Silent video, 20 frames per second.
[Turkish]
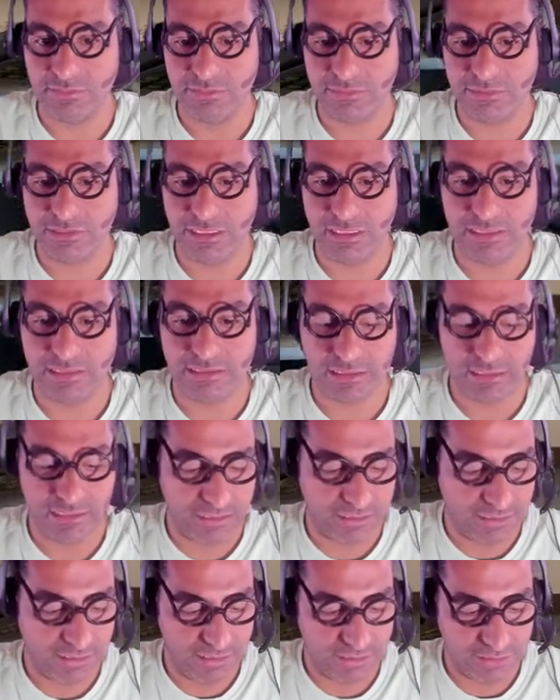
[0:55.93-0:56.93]
Reis ile
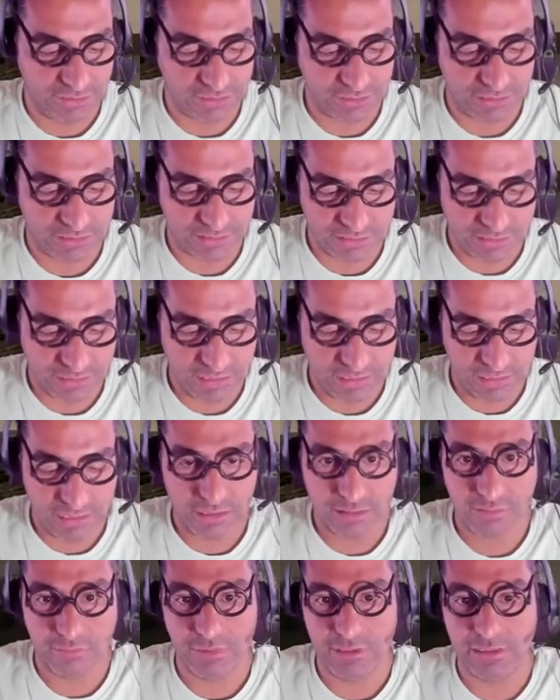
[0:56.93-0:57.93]
deneyeceğiz.
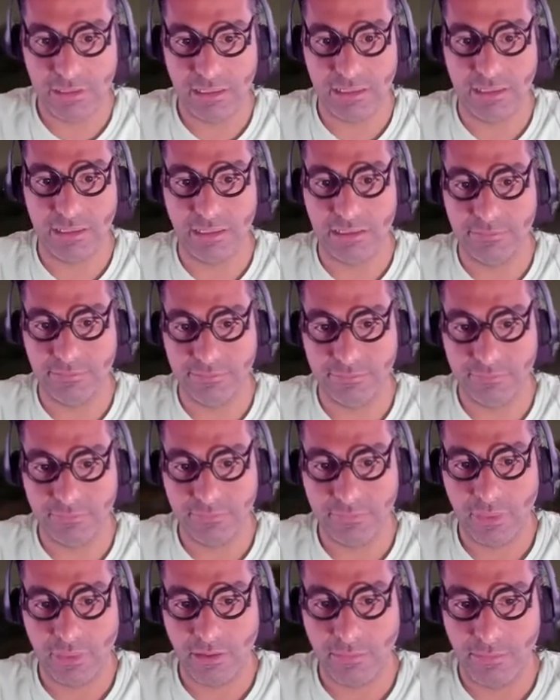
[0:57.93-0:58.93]
Bir deneyelim.
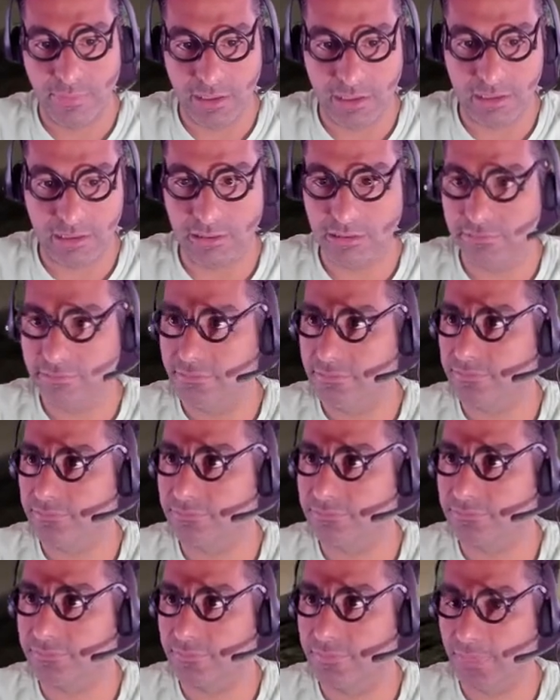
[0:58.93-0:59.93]
Bakalım
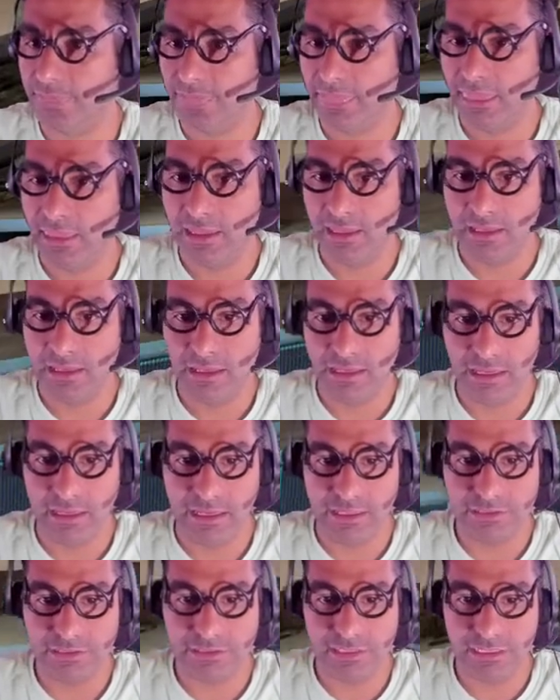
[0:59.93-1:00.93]

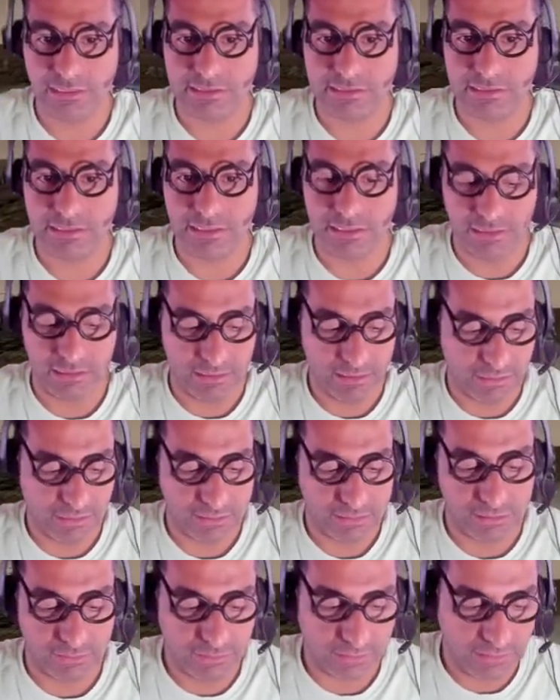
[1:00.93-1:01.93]
ejder silahı
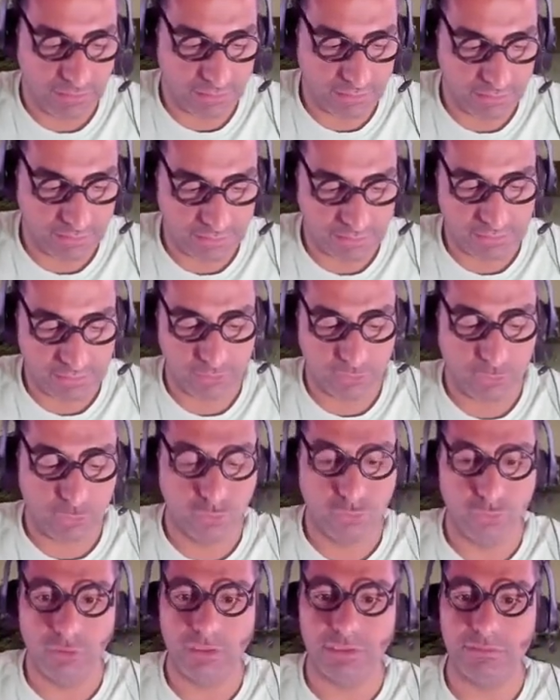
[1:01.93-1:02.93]
acaba e,
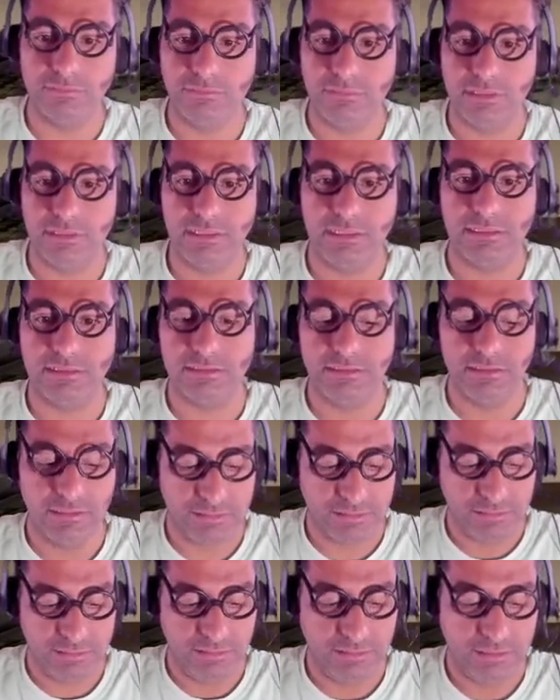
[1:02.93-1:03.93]
kullanımda nasıl?